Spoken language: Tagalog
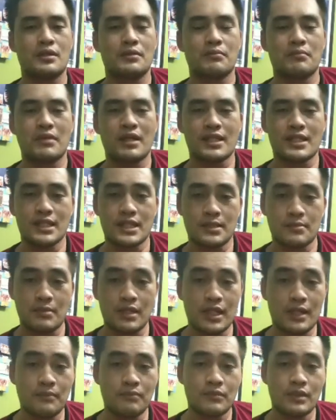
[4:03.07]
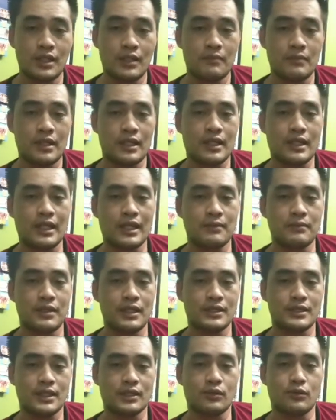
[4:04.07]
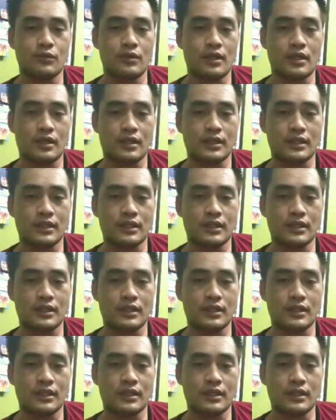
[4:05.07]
Mas manamnam ang kalami sa to ang